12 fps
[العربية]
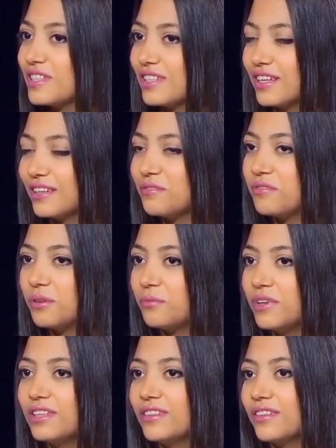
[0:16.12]
بس لكن في
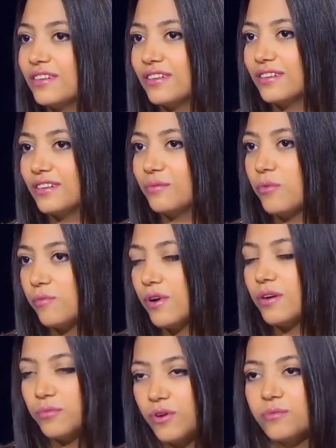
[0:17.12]
البيت آه،
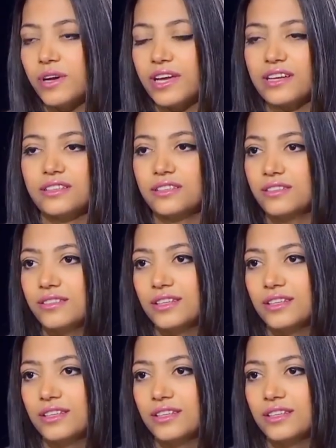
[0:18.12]
ماما ماما يعني